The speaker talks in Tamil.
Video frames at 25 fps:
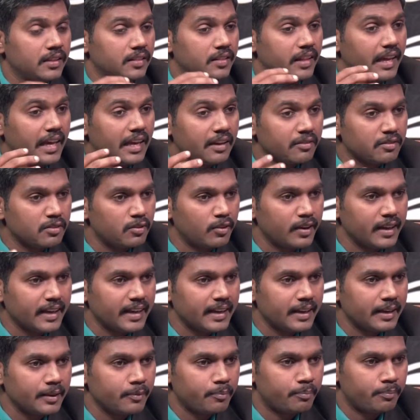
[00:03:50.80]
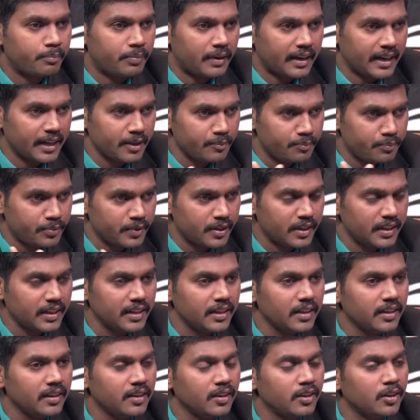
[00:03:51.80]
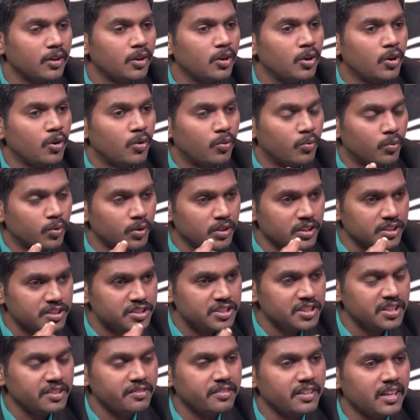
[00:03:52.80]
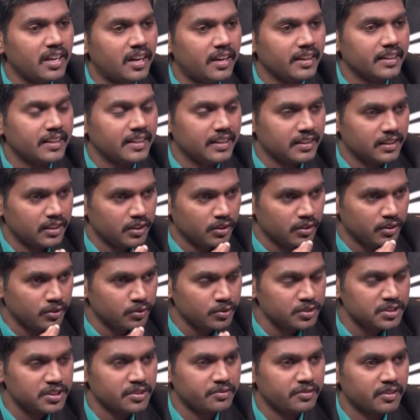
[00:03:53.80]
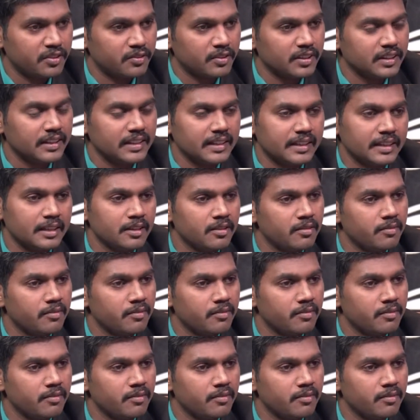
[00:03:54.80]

தேவனுடைய படைப்புகளில் ஒரு ஜீவி ஆகிய அந்த லூசிஃபர் வந்து